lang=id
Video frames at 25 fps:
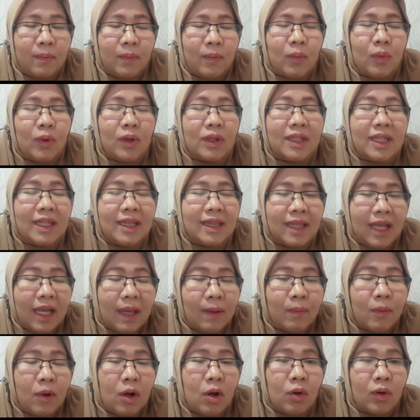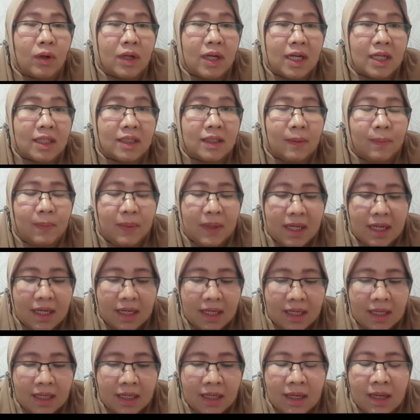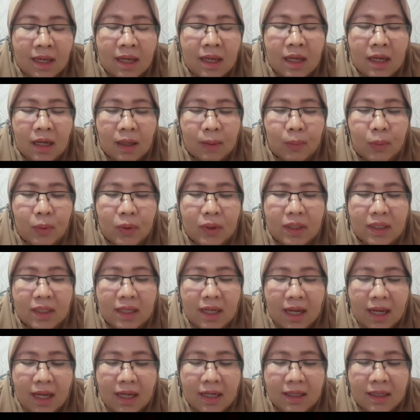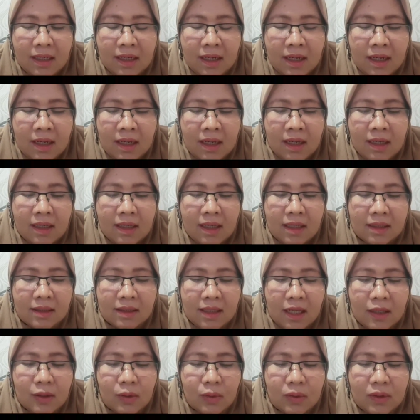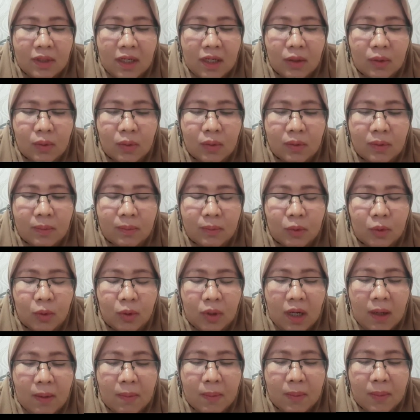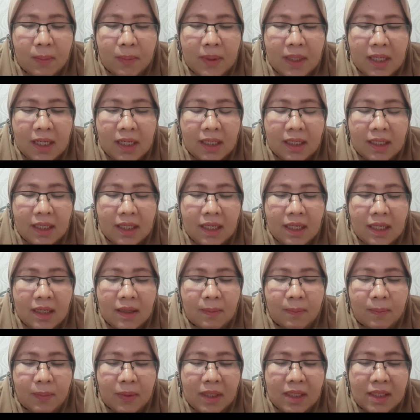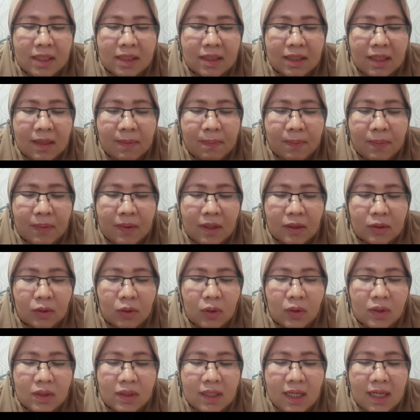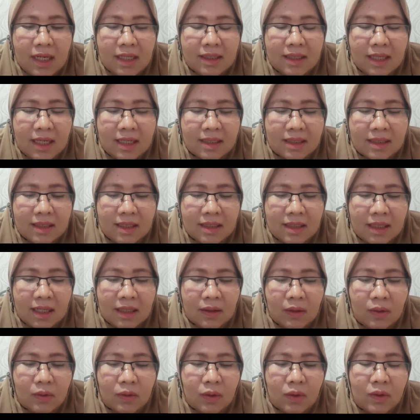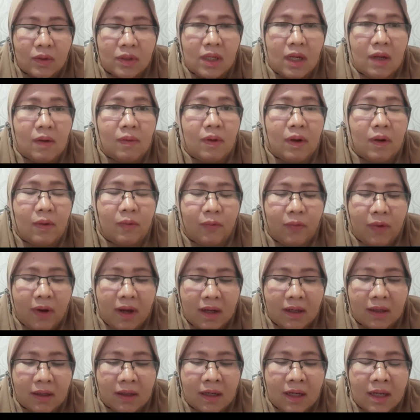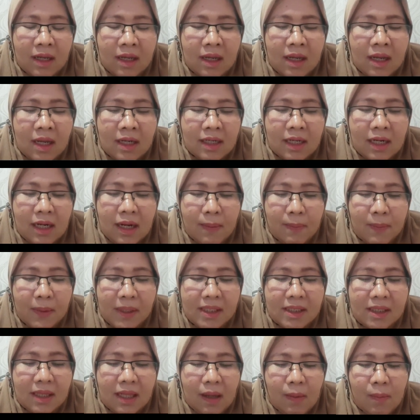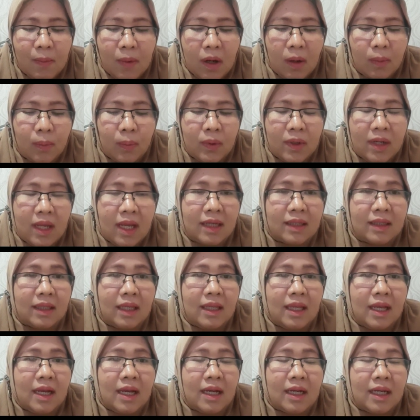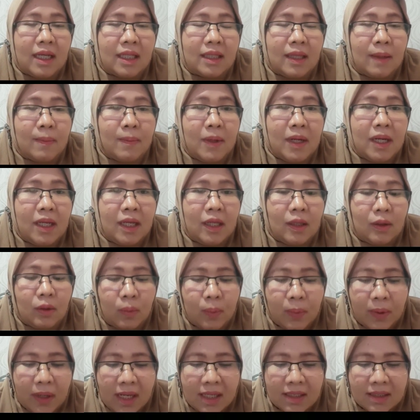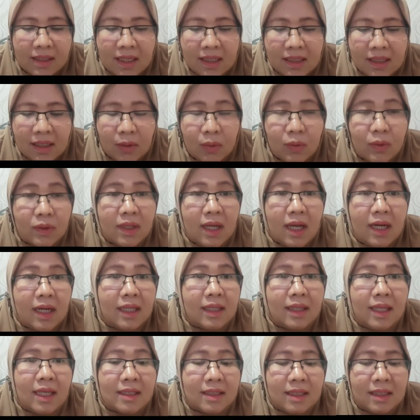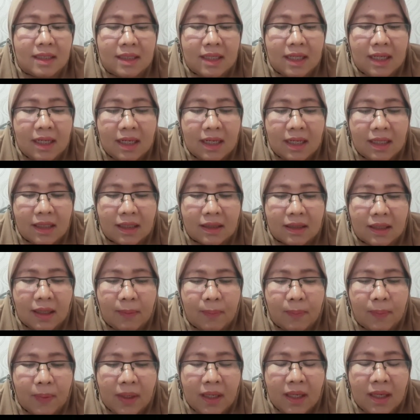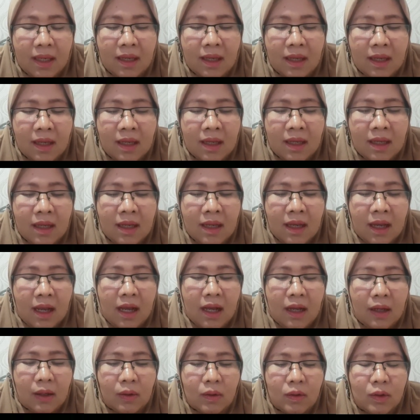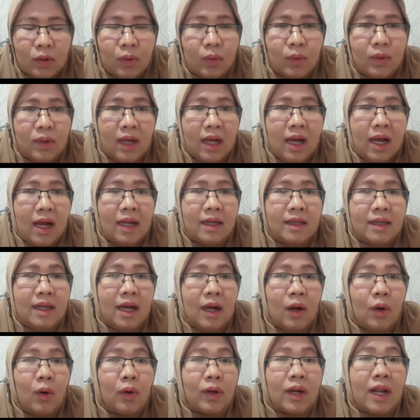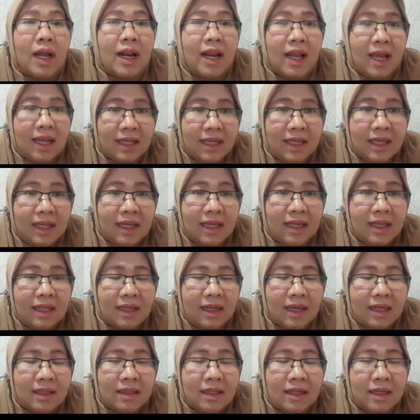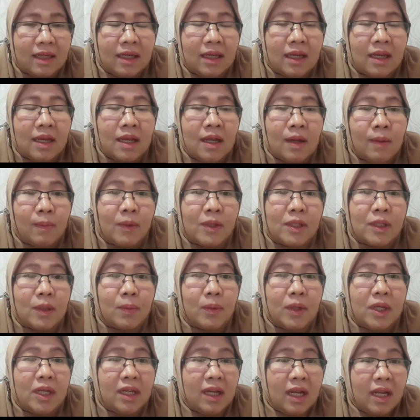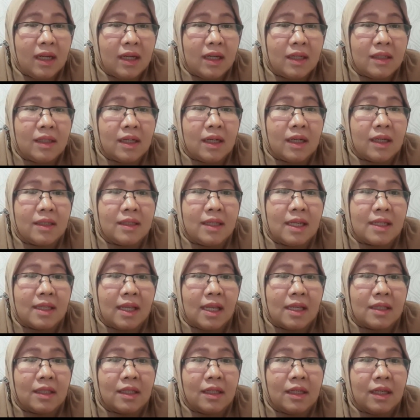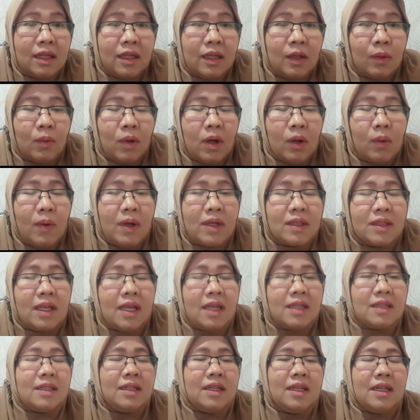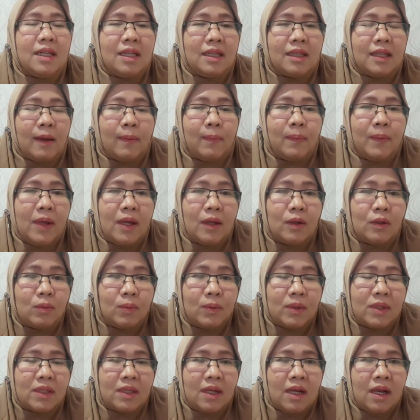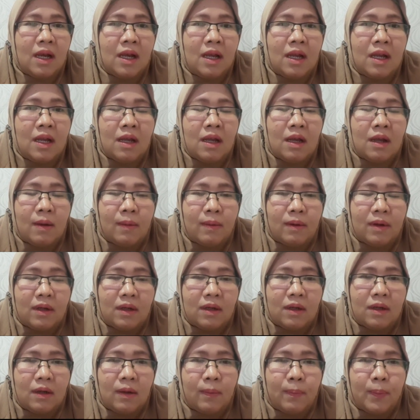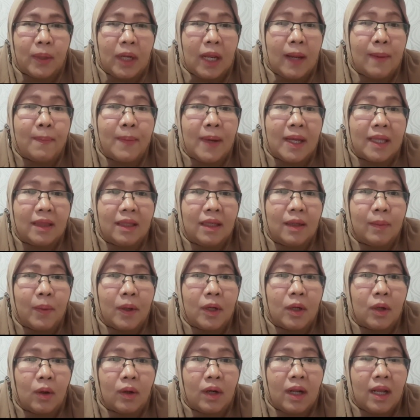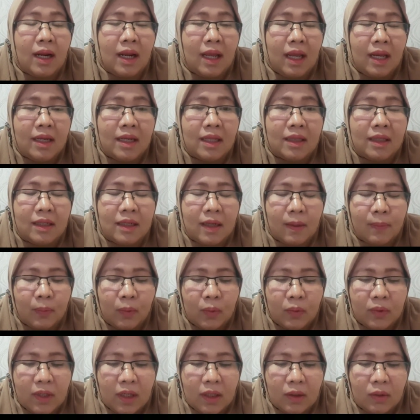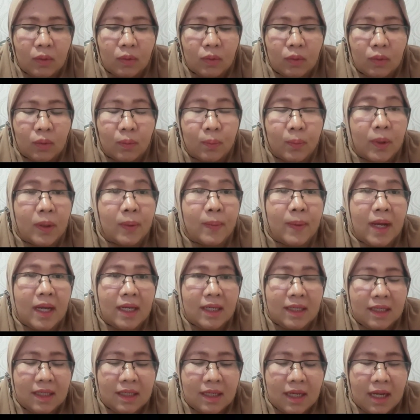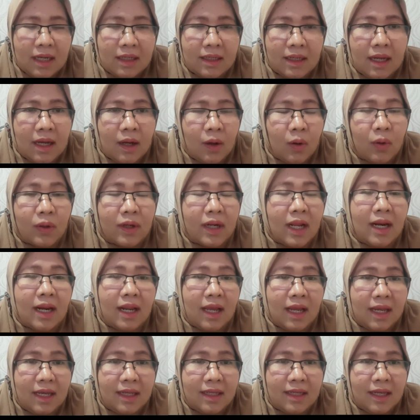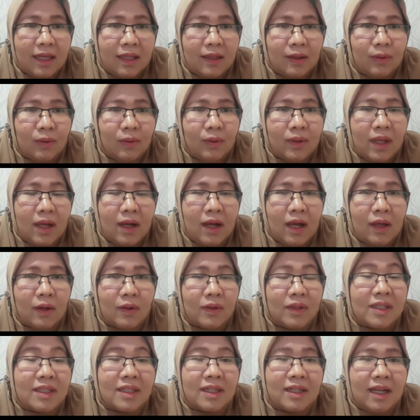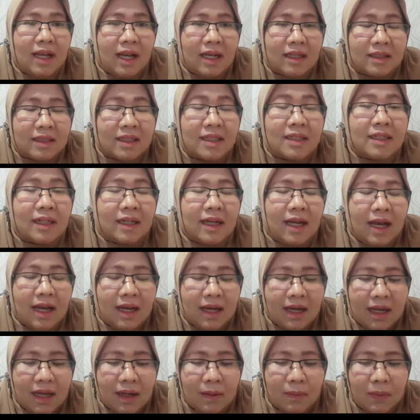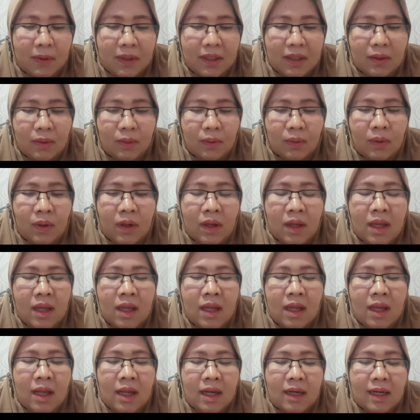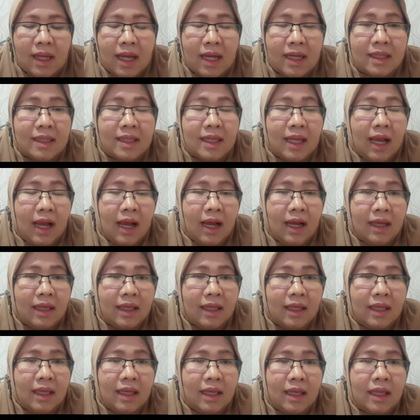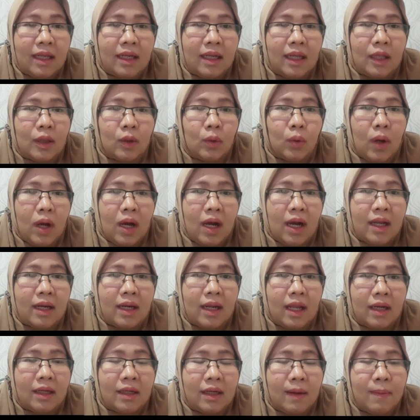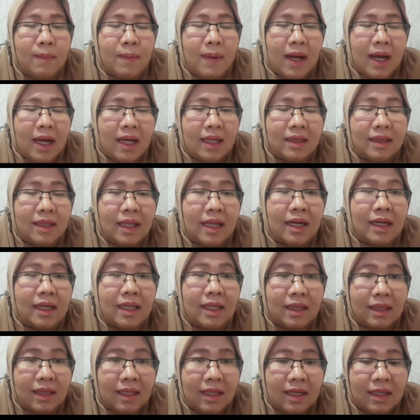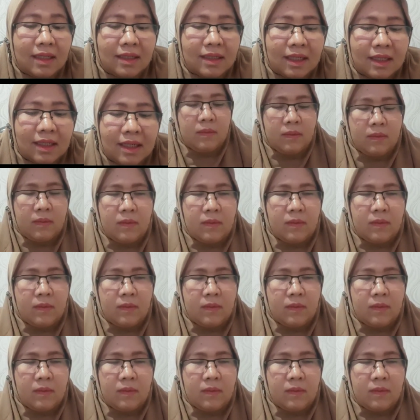multi type ownership ini kemudian yang selanjutnya itu juga memiliki prinsip social justice atau social welfare dalam Islam walaupun harta yang kita miliki itu berasal dari usaha kita sendiri tetapi harus juga ada hak orang lain ya jadi meskipun ini kan kerja kerja saya sendiri uang uang saya sendiri tapi harus bisa uh, berempati kepada orang lain yang tidak punya itu untuk berbagi ada hak orang lainnya itu yang harus sedekahkan itu nah di akhir itu akan ada maat dan return jadi